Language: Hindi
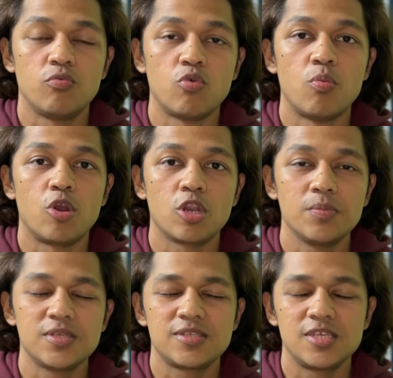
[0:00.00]
वो मॉडल
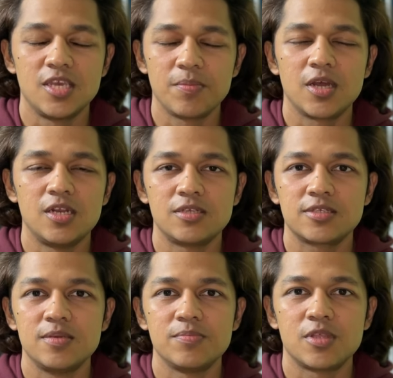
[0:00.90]
में सेम कलर
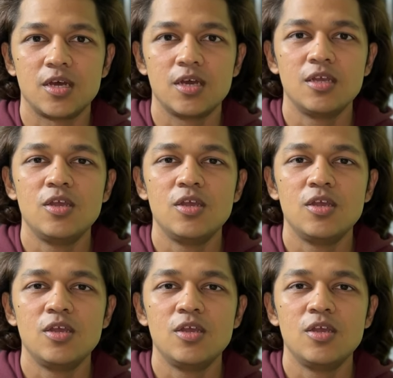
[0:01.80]
स्कीम था